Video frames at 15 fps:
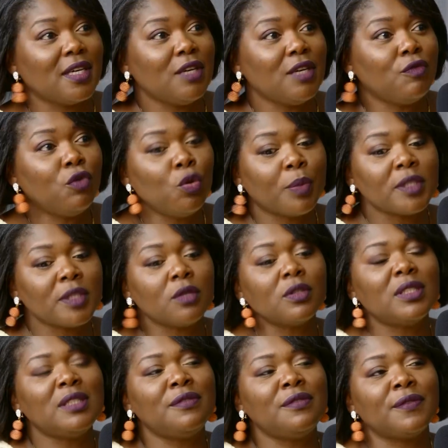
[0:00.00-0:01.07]
Il vous le
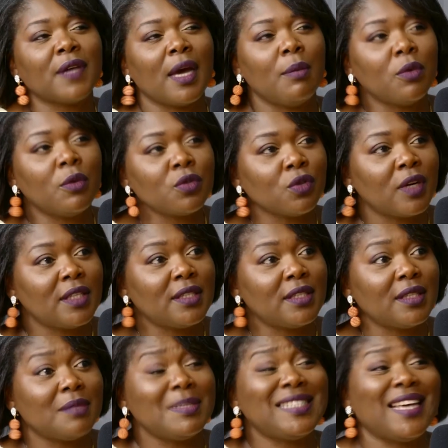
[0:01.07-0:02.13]
présente différemment sur
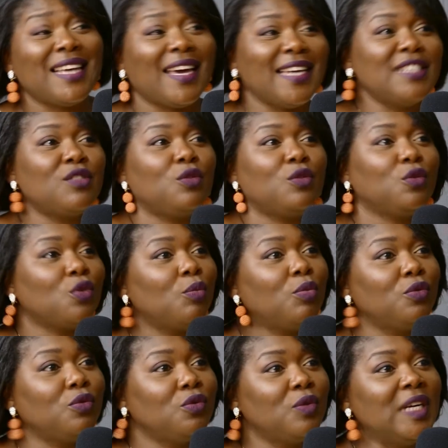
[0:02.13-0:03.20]
l'assiette, mais ça reste notre
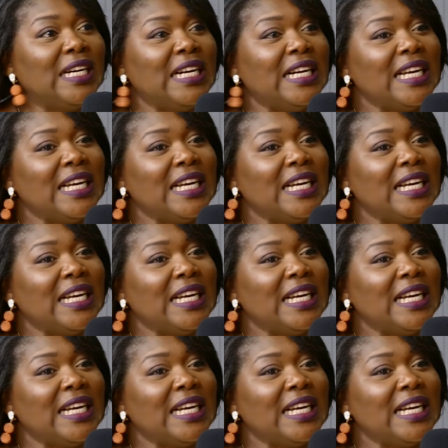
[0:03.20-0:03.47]
pondou.